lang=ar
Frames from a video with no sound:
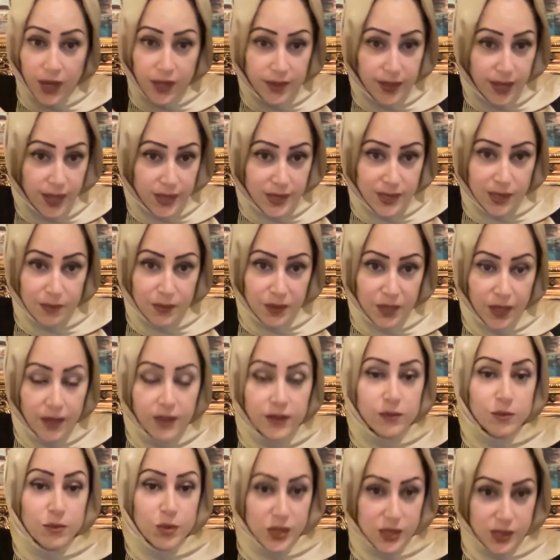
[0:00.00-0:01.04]
حدا احسن من
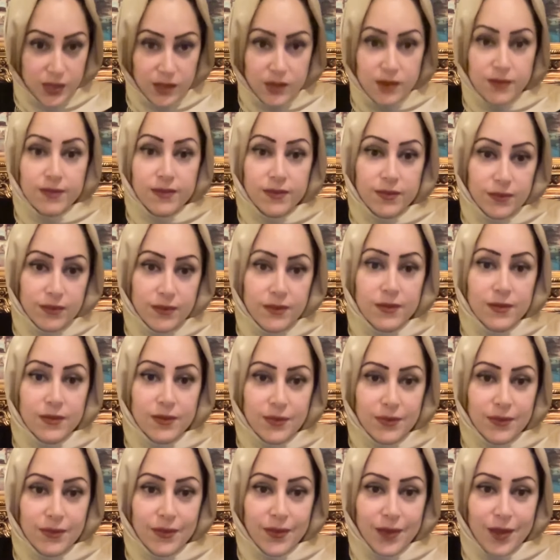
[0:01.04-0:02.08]
حد بس
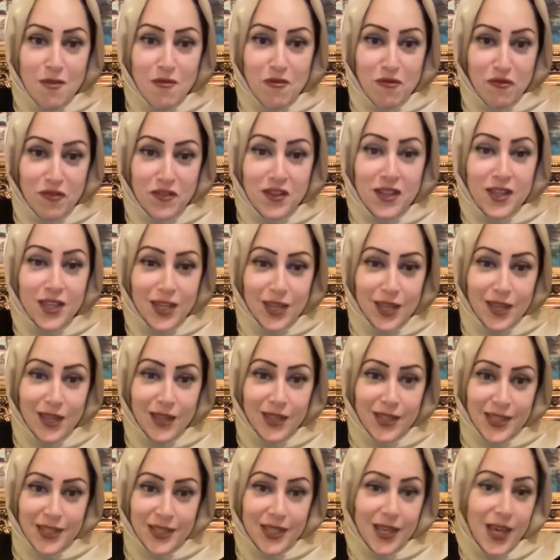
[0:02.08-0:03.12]
في
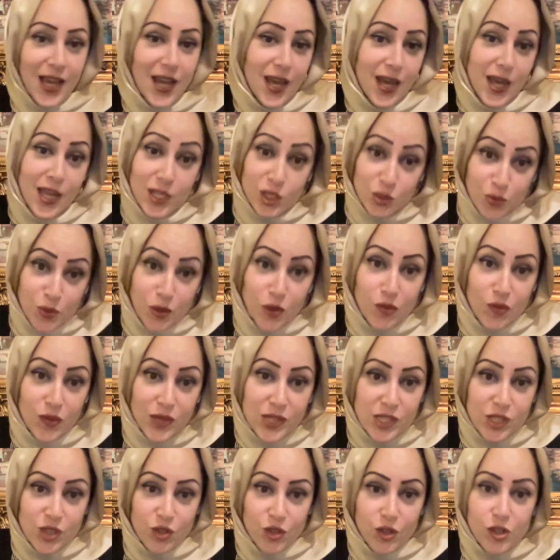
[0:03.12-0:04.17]
يعني as per
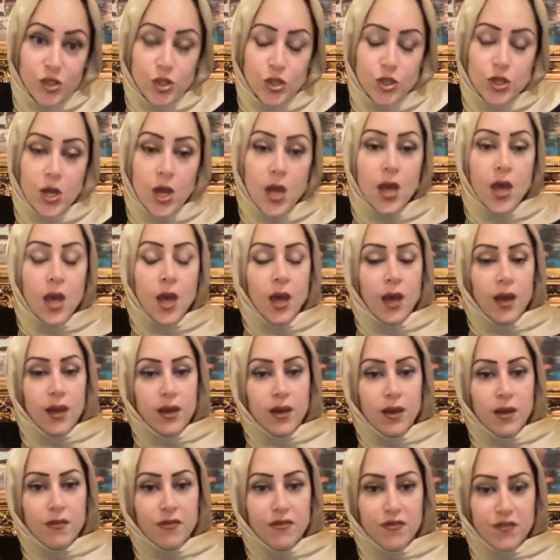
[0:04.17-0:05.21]
research
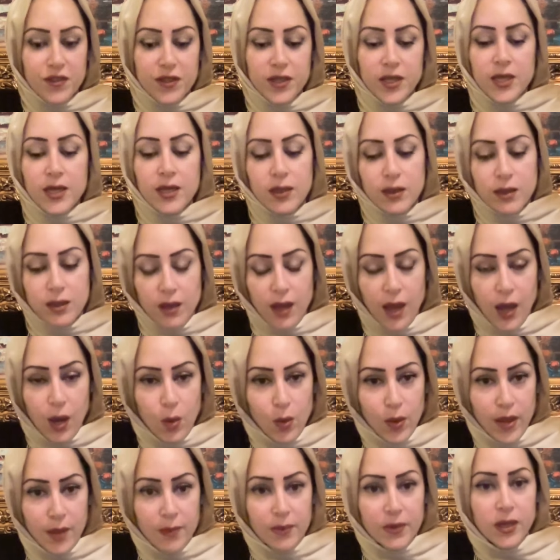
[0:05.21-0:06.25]
آه، في
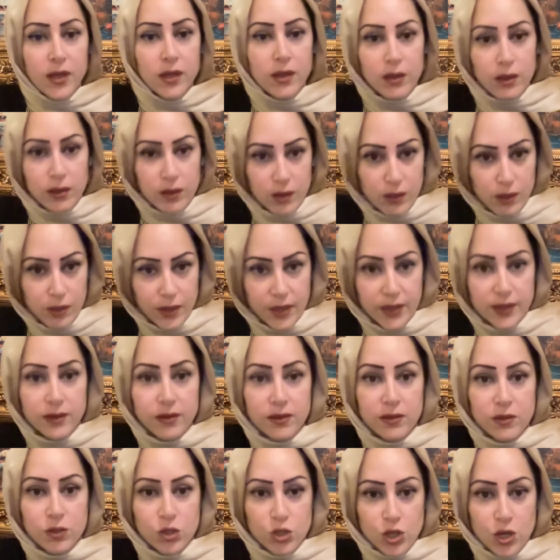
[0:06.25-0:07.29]
عوامل
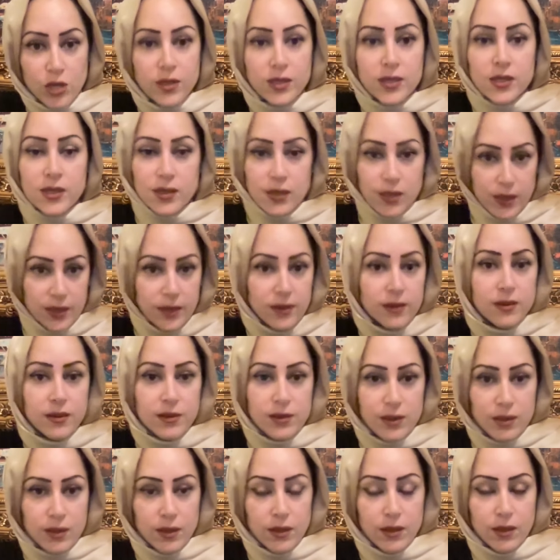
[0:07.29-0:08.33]
عند شخص عند
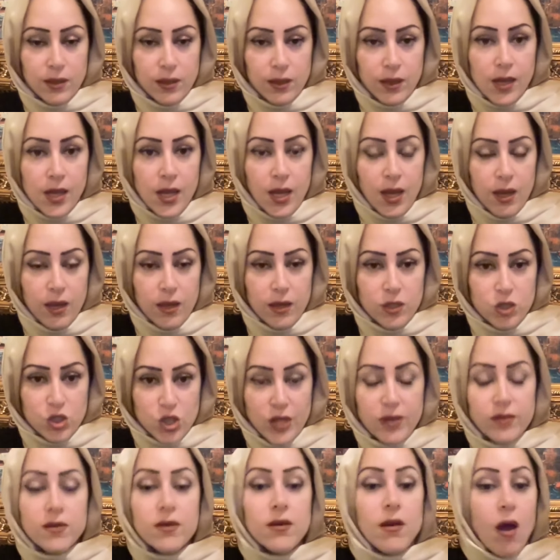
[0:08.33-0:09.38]
آه،
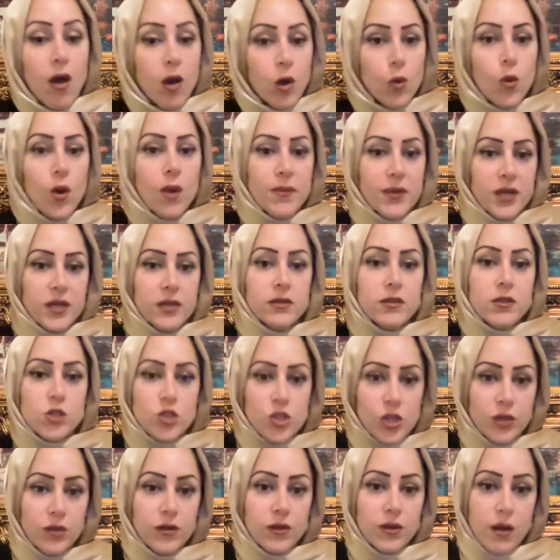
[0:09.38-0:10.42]
جندر اقوى من عند
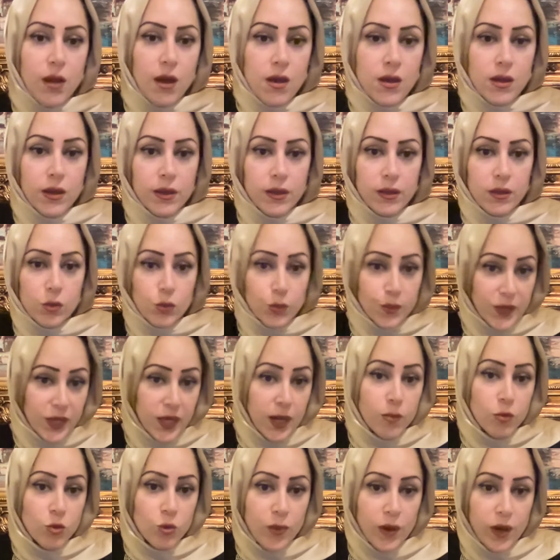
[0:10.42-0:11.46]
الجندر الاخر
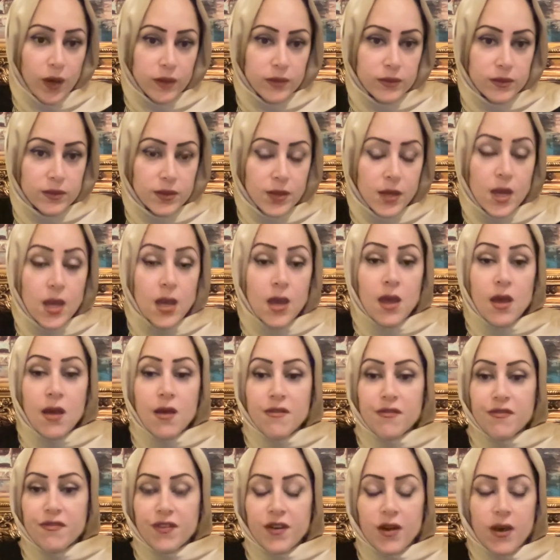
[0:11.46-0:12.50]
بيكملوا بعض
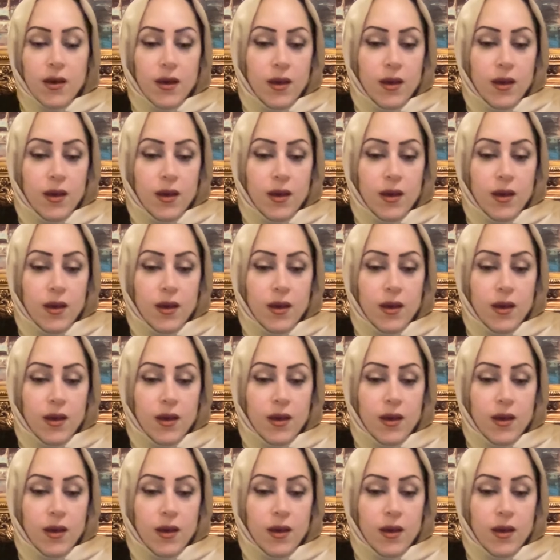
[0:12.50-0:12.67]
ف